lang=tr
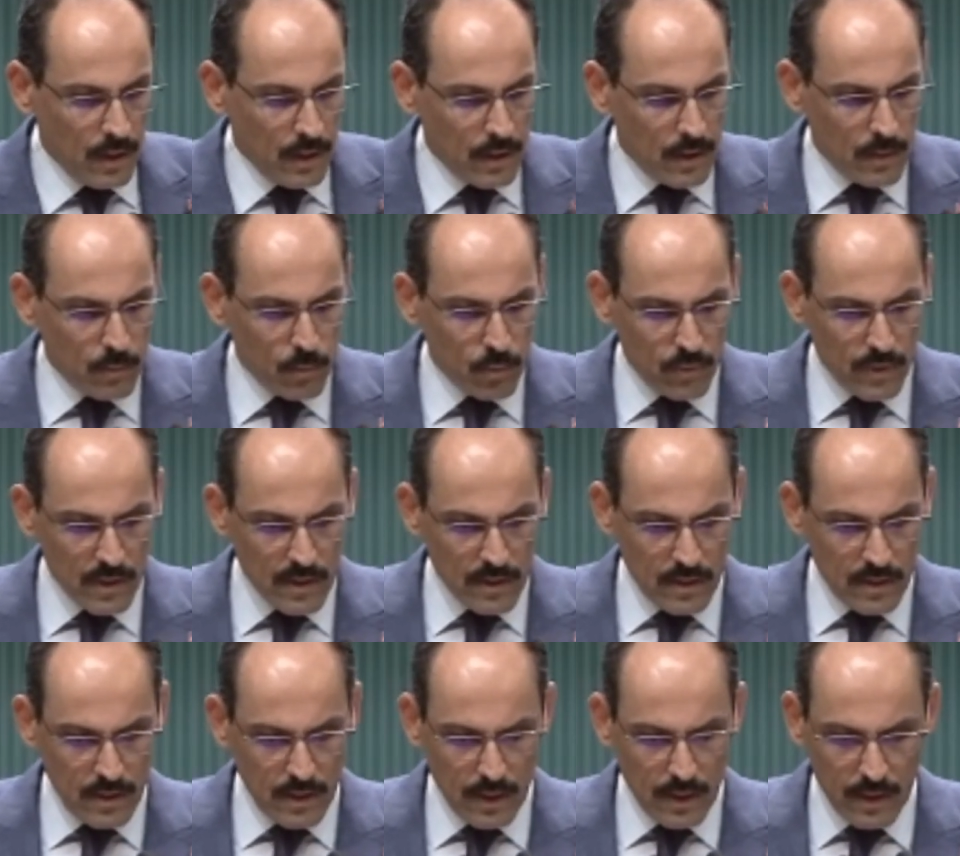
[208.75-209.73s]
Ee, bu
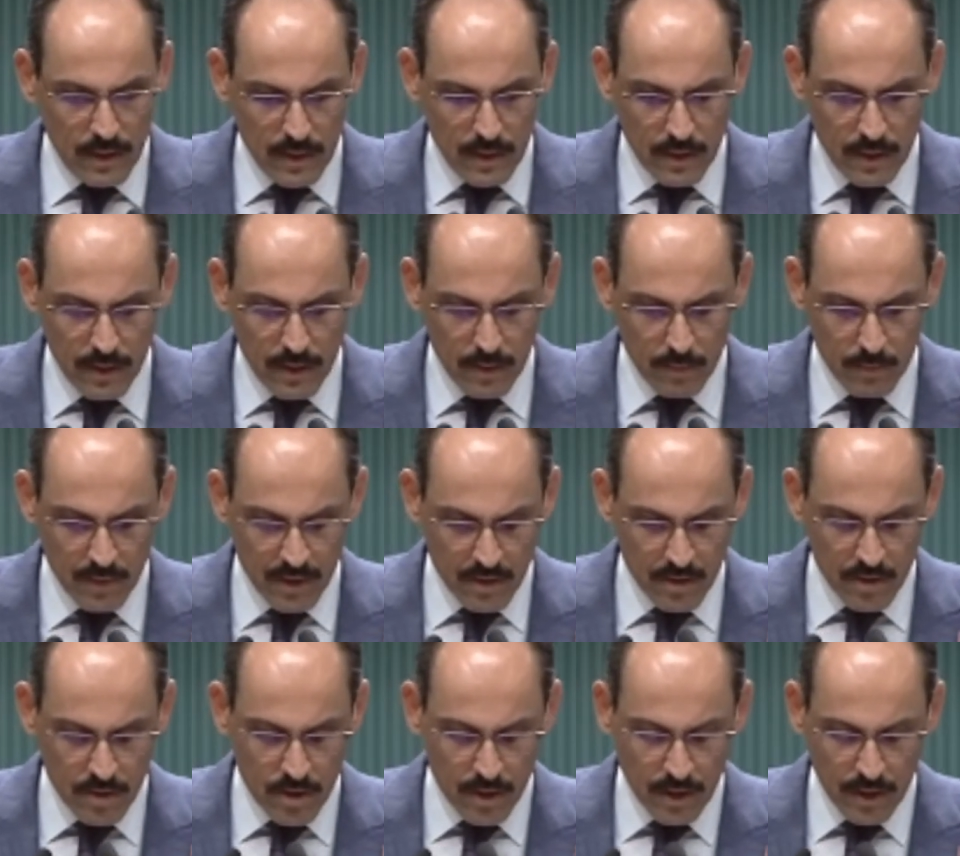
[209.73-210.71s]
vesileyle bir
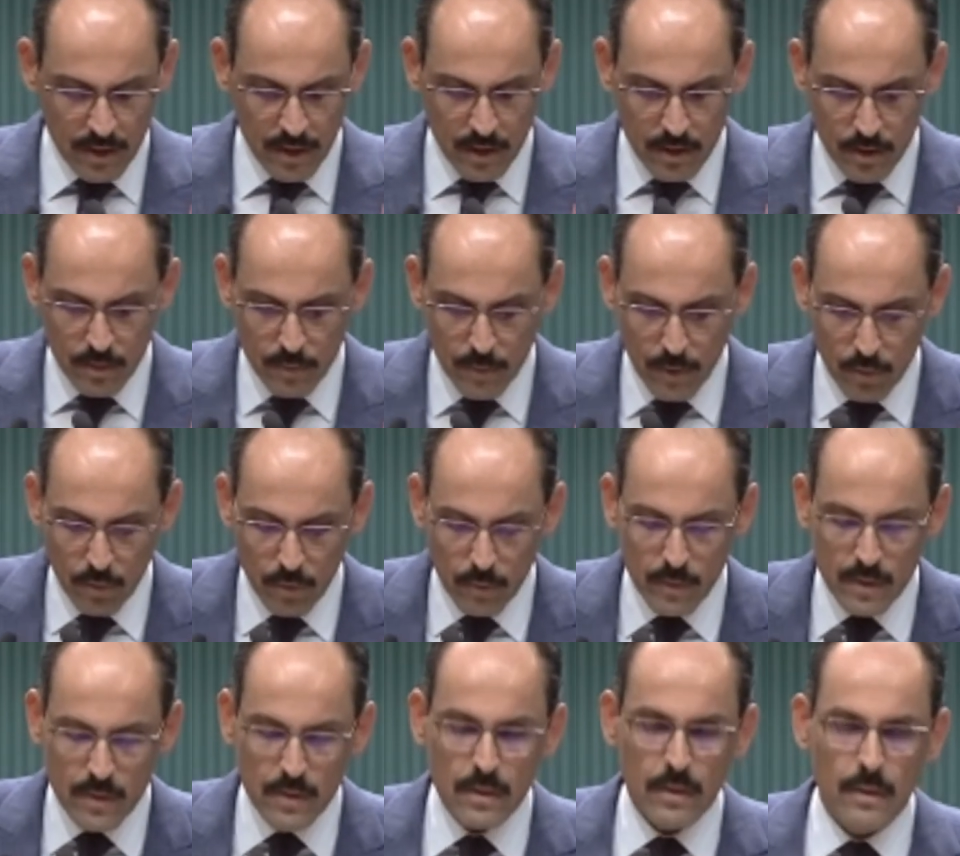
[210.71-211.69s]
sıcak gelişme
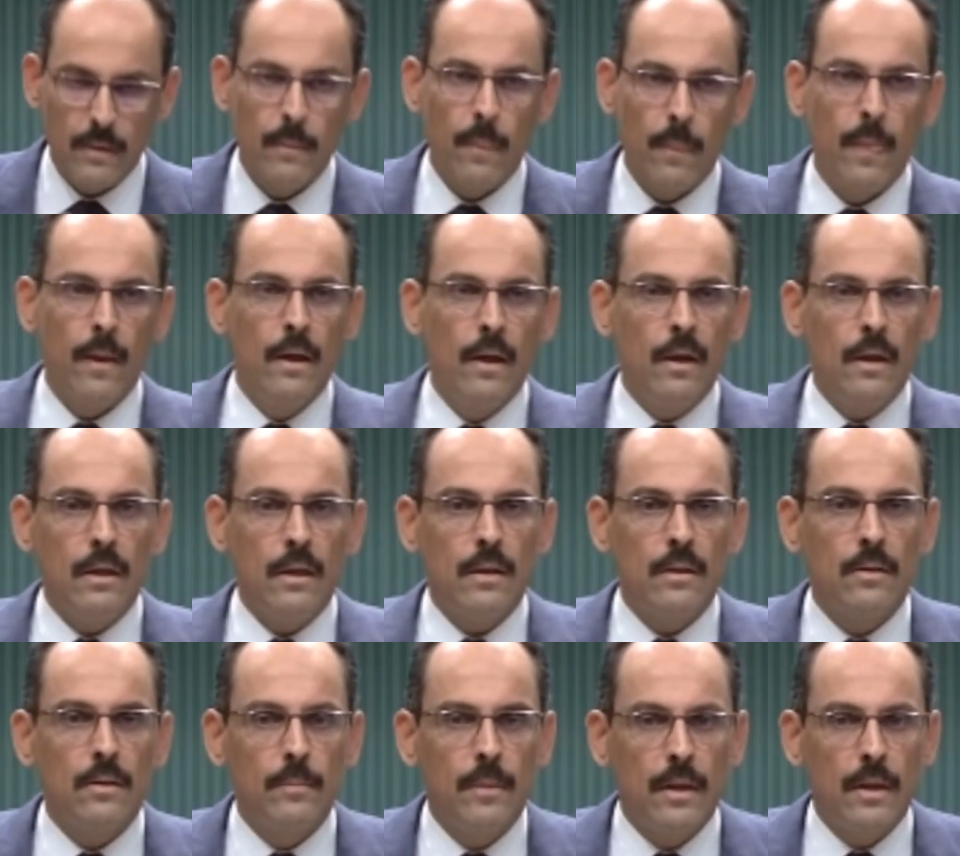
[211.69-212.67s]
olması
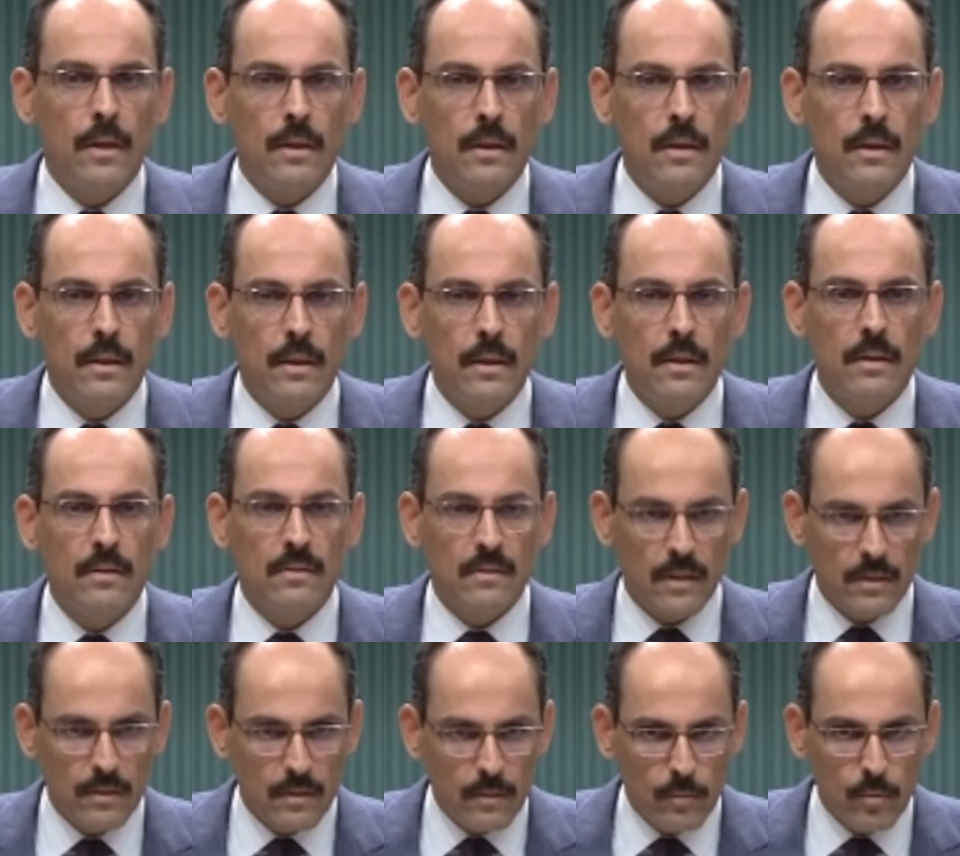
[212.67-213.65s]
itibariyle
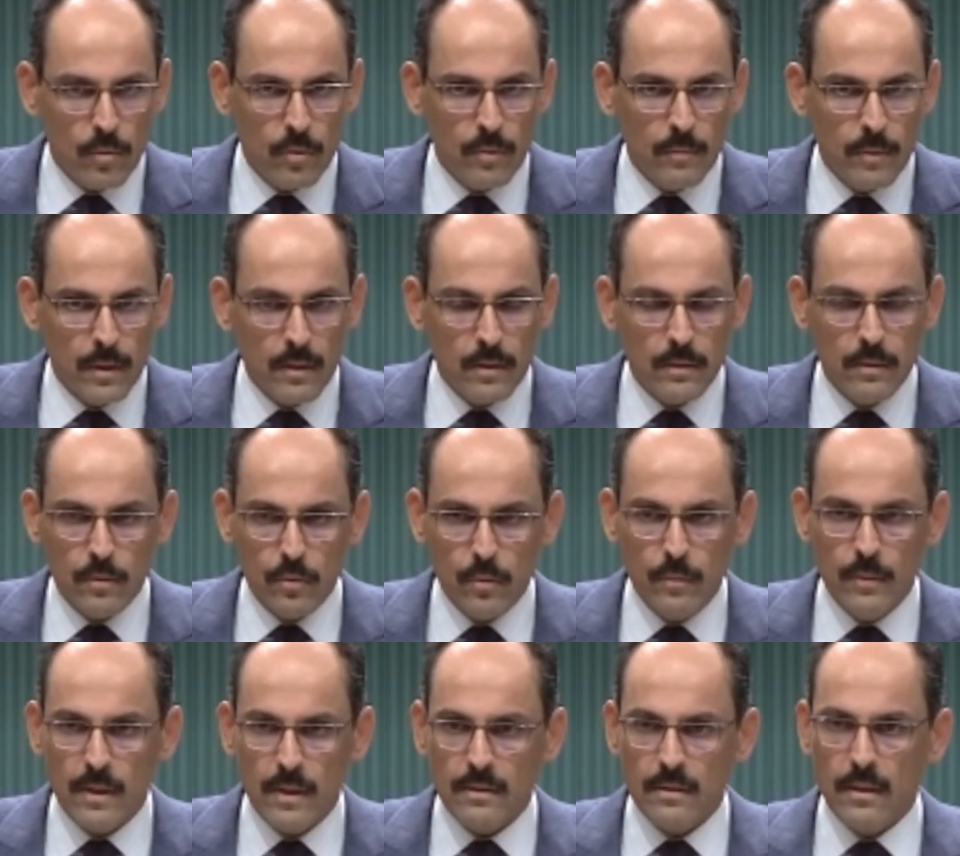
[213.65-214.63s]
Zeytinburnu Balıklı
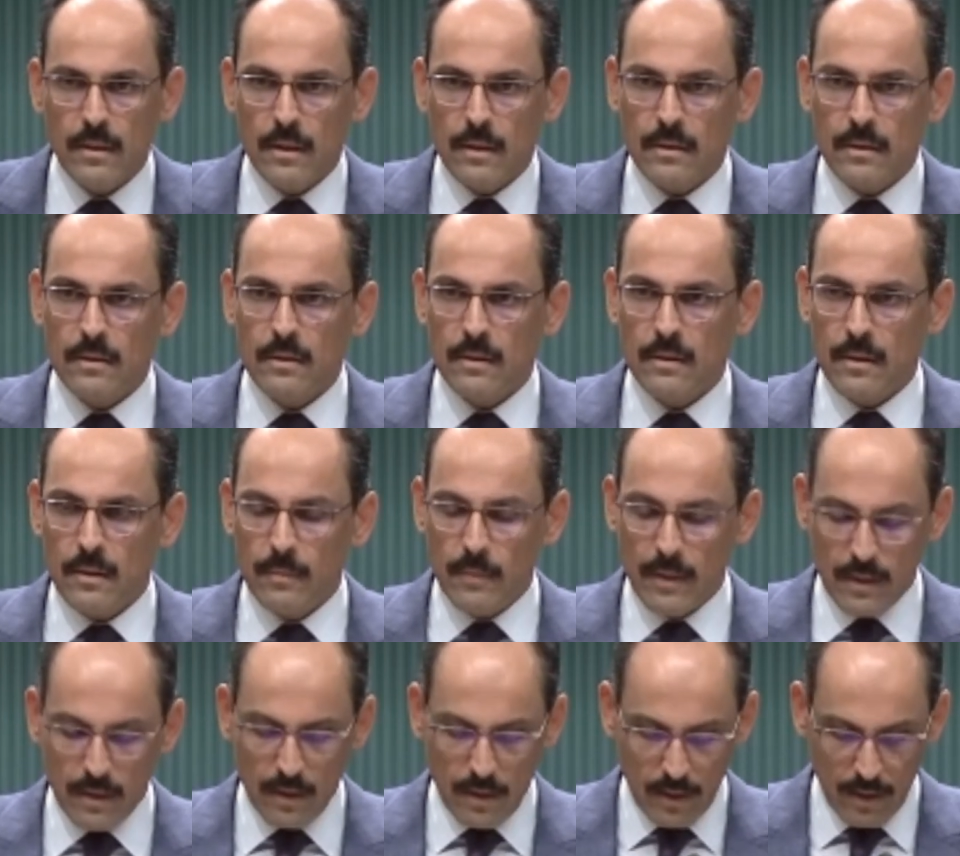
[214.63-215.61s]
Rum Hastanesi'nde
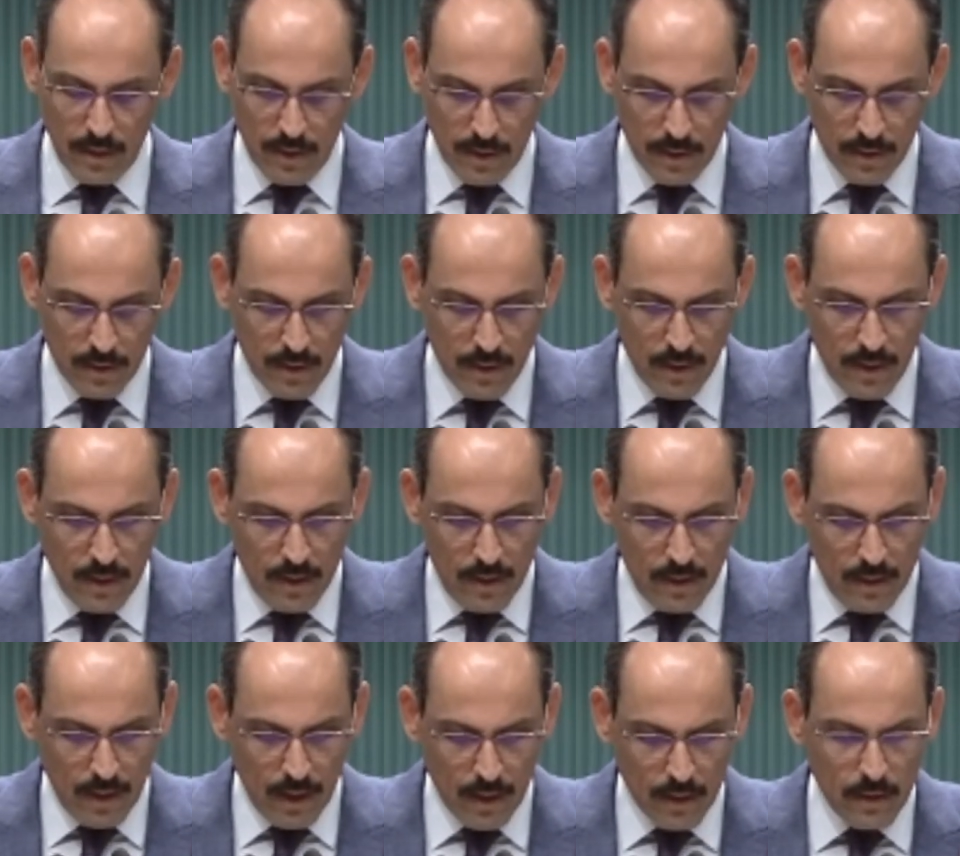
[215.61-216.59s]
meydana gelen
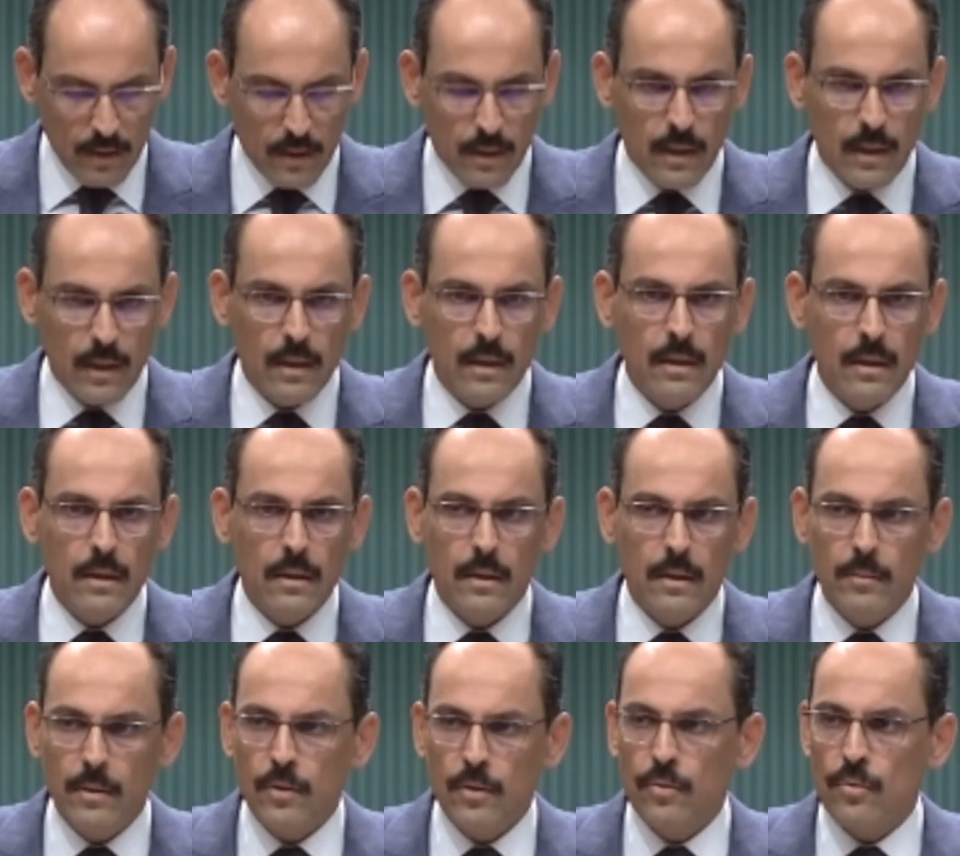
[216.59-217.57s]
yangınla ilgili
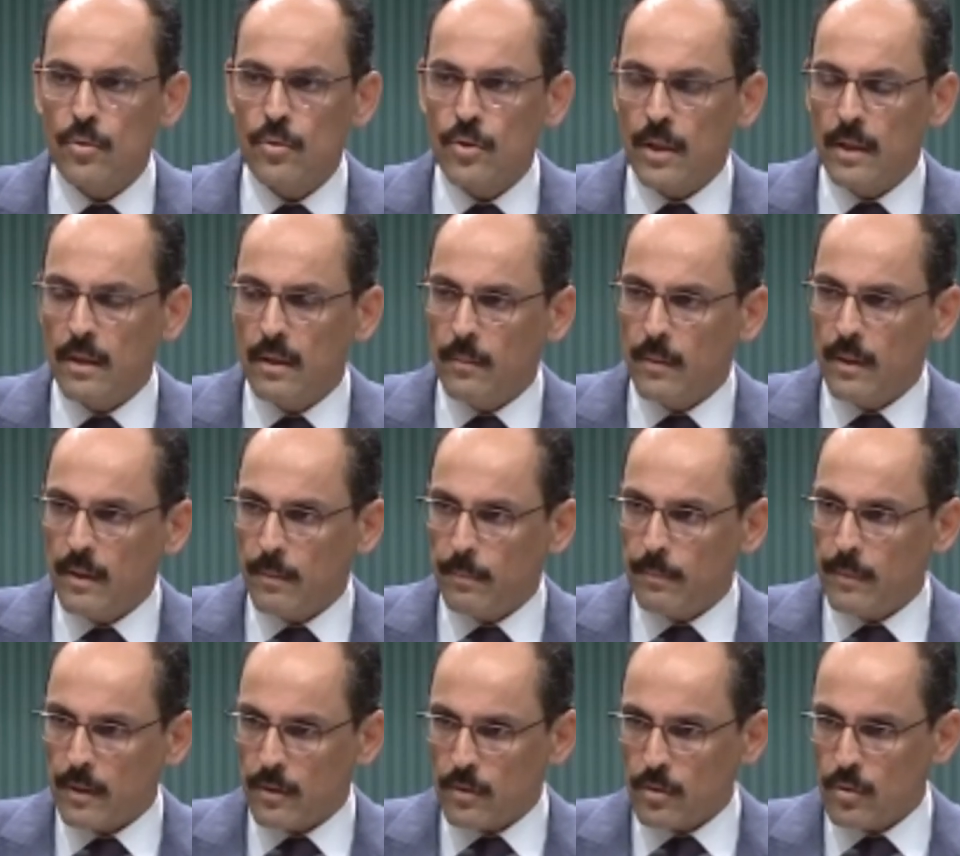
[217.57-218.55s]
de bir güncelleme
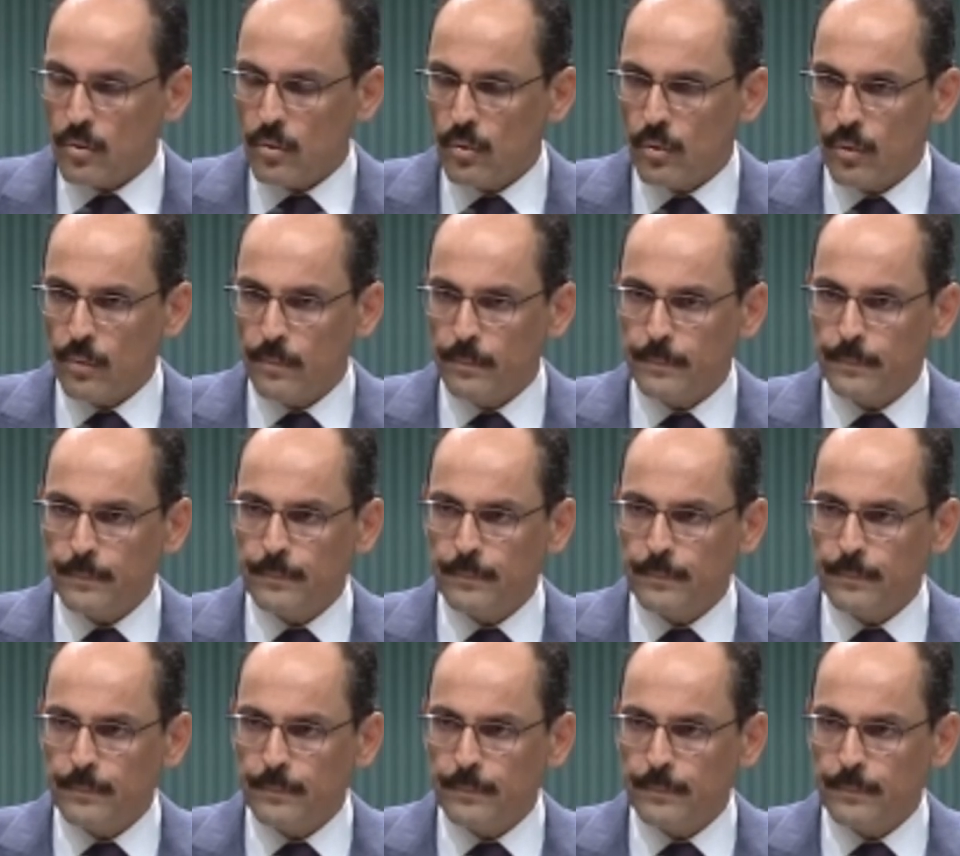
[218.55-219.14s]
yapmak istiyorum.